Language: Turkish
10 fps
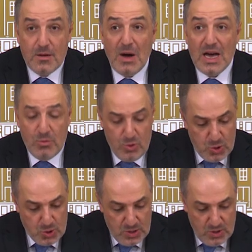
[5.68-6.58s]

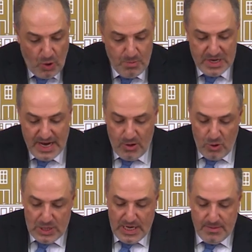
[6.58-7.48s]
Malumunuz 11
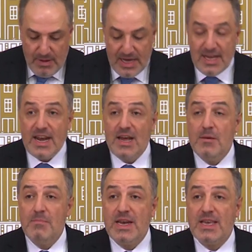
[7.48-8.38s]
Eylül'de
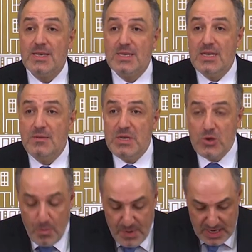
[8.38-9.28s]
Ankara merkezli bir
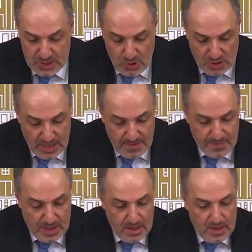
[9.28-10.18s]
operasyonla
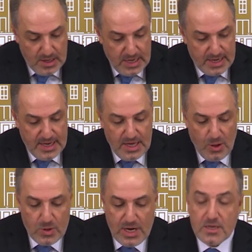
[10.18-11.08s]
47
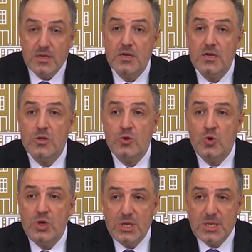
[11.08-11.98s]
avukat,
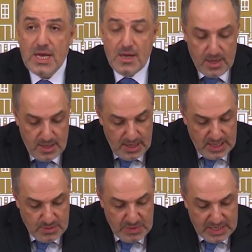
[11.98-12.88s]
dün ise
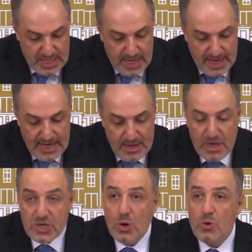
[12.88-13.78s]
İzmir'de
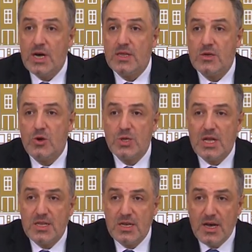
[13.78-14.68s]
55 avukat
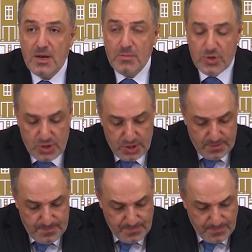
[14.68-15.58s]
gözaltına alınmıştır.